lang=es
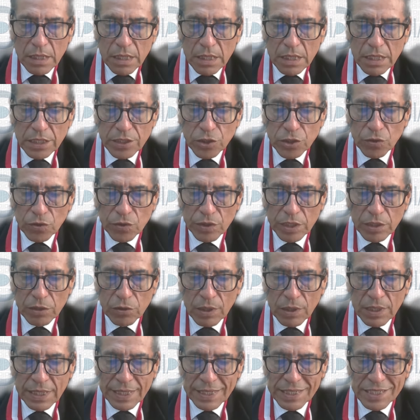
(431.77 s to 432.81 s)
y se
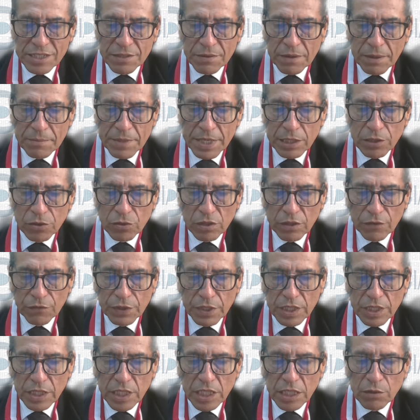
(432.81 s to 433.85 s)
ordenó el archivamiento
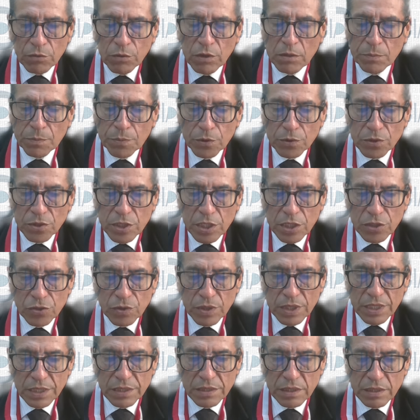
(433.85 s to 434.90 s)
definitivo del proceso
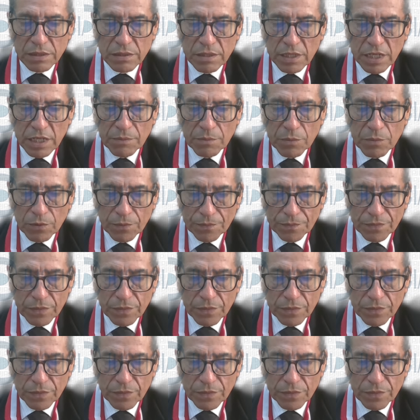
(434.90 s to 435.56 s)
en este extremo